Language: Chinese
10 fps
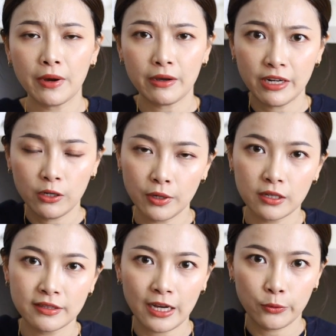我还有另外一
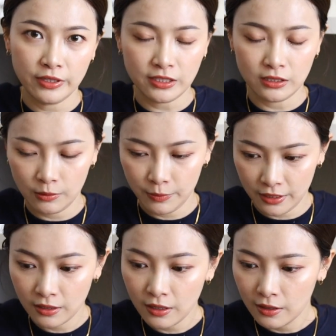个大柜子里
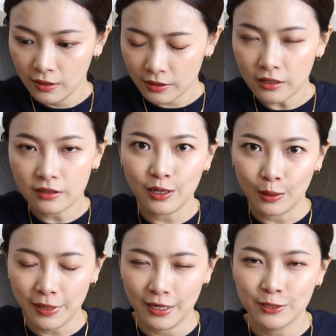面更
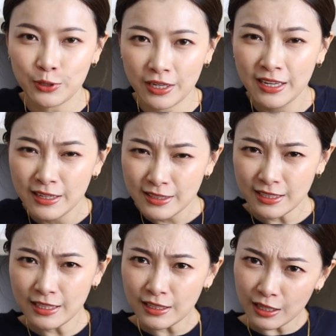可怕。所以
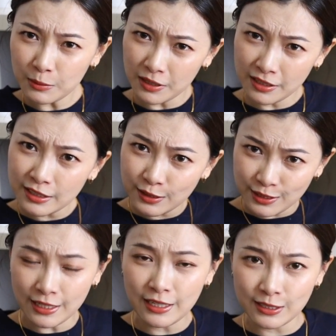今天就跟你们一起
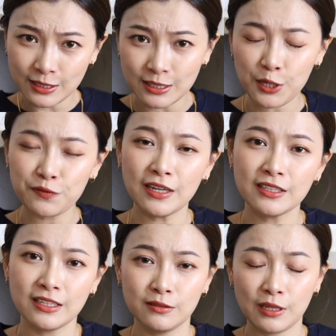整理这个地
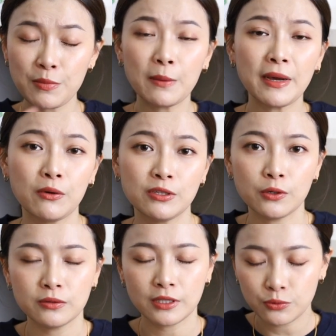方。等影片拍完之
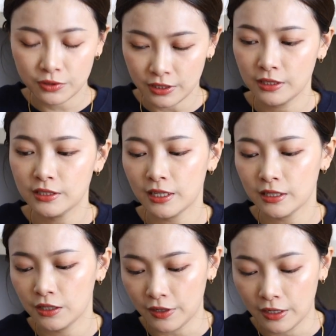后，我再去整理其他
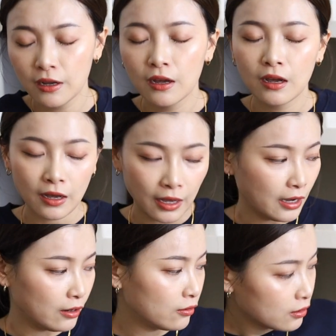地方。
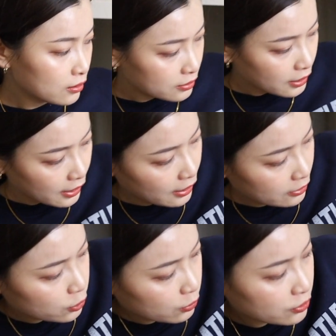好，
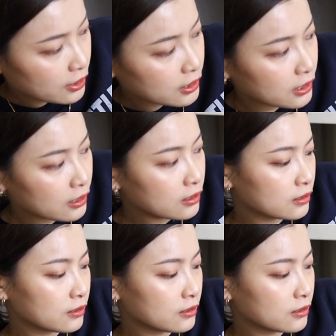那首先呢，